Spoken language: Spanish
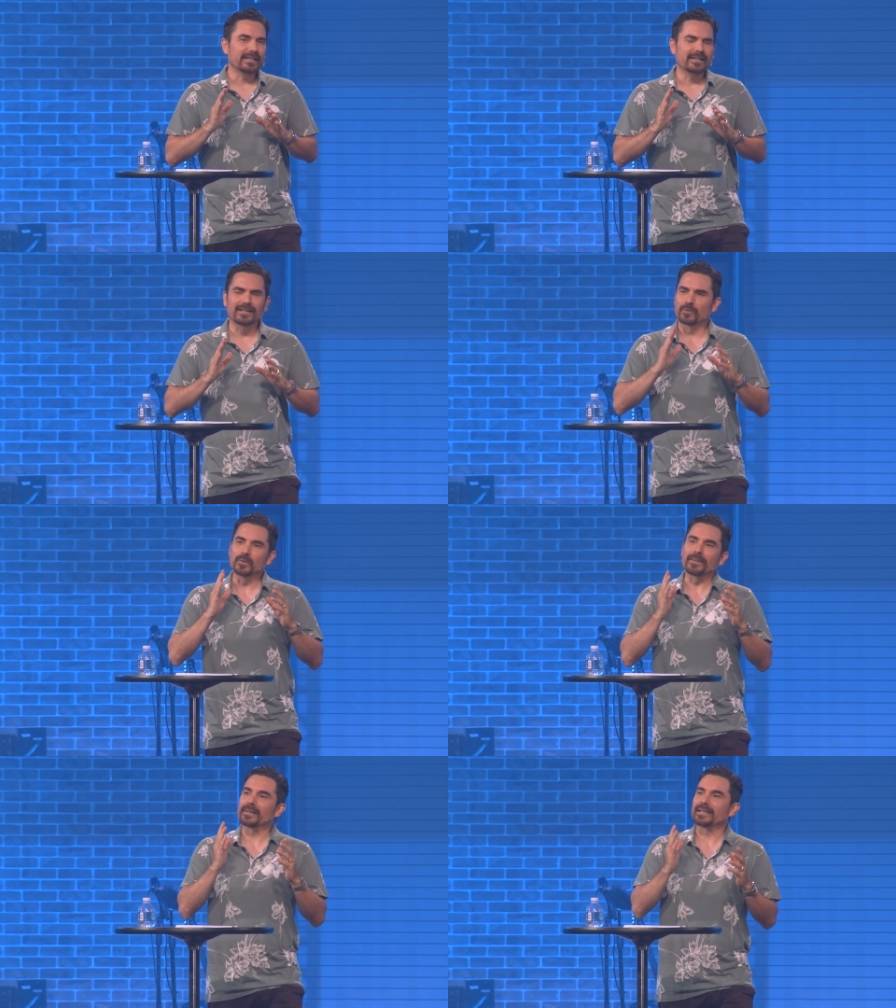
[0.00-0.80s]
y de
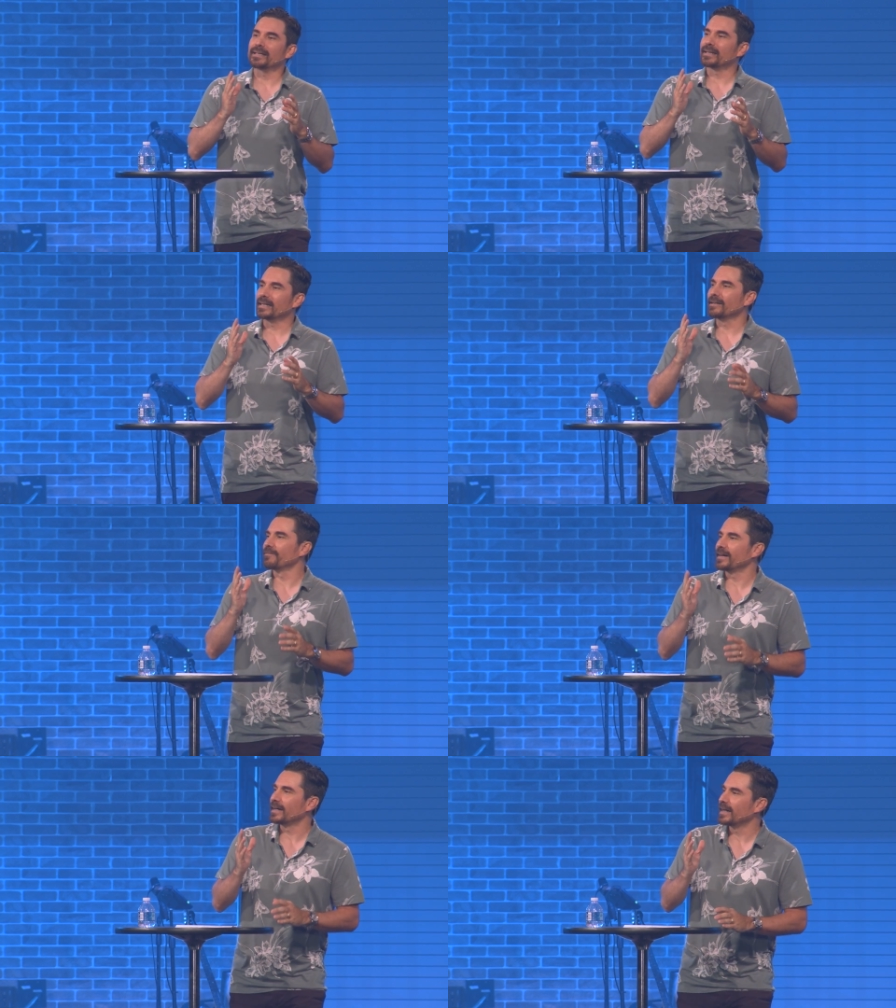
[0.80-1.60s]
alguna manera
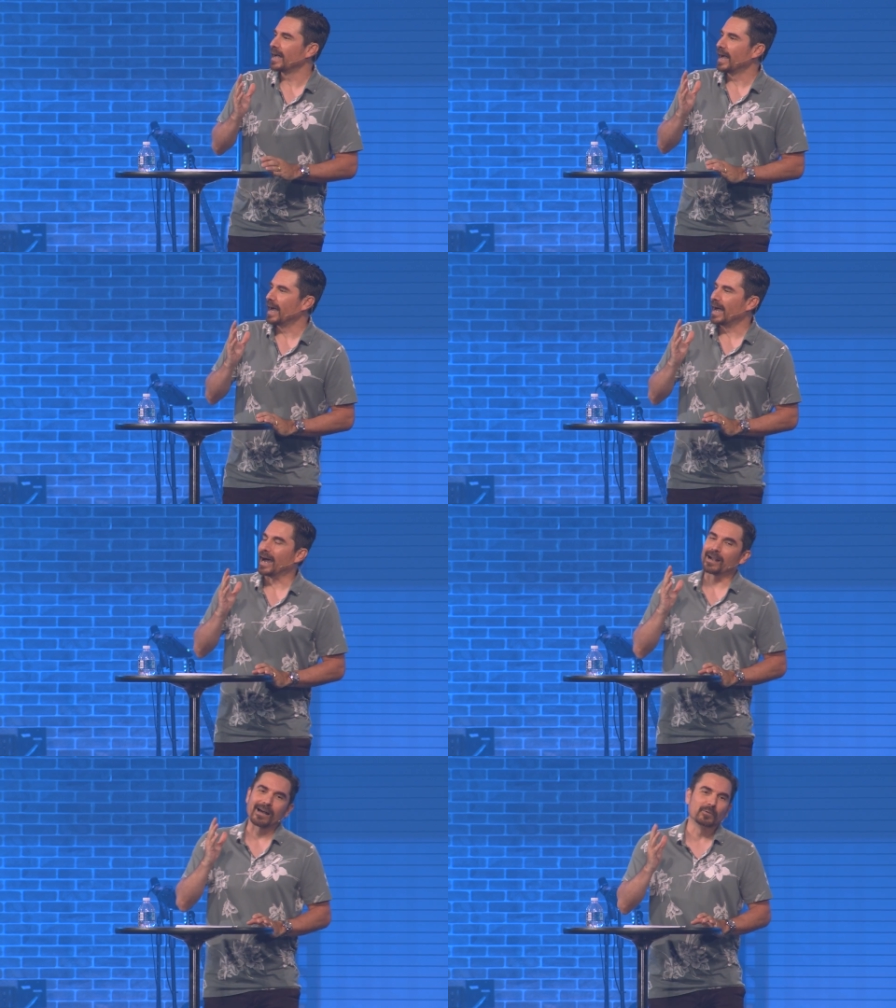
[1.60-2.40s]
Él va
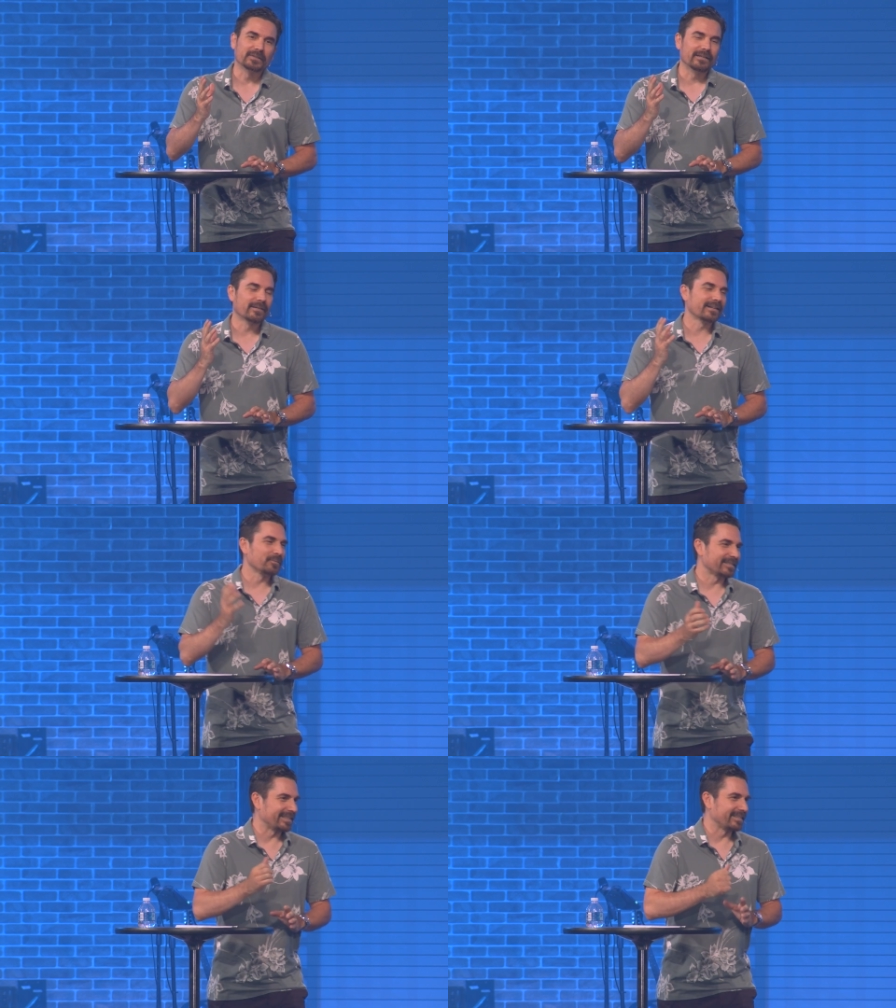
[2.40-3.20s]
a cautivar
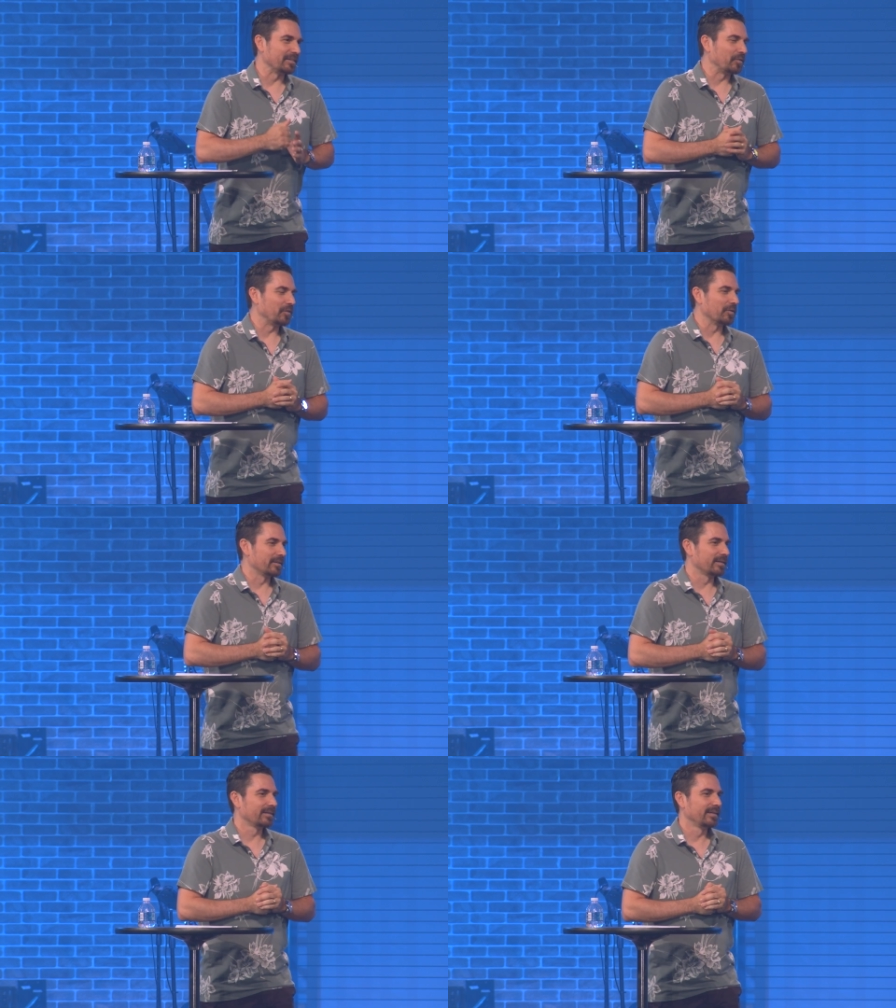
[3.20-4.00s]
nuestra
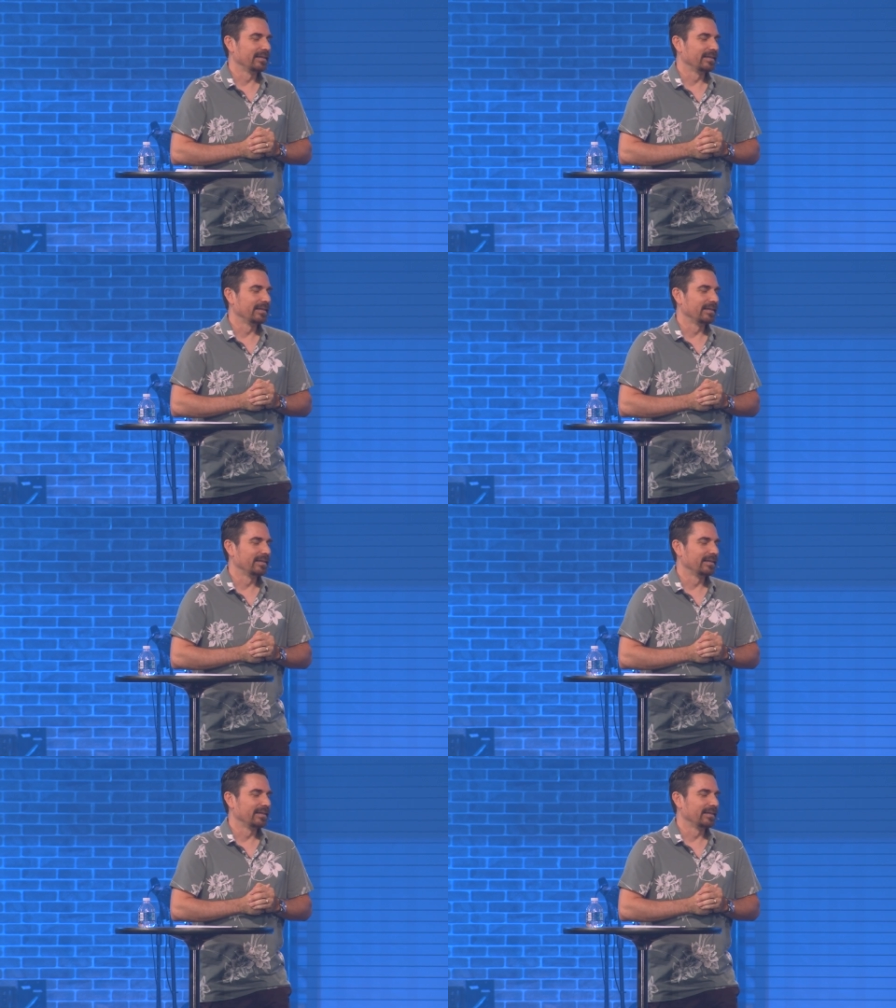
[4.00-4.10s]
atención.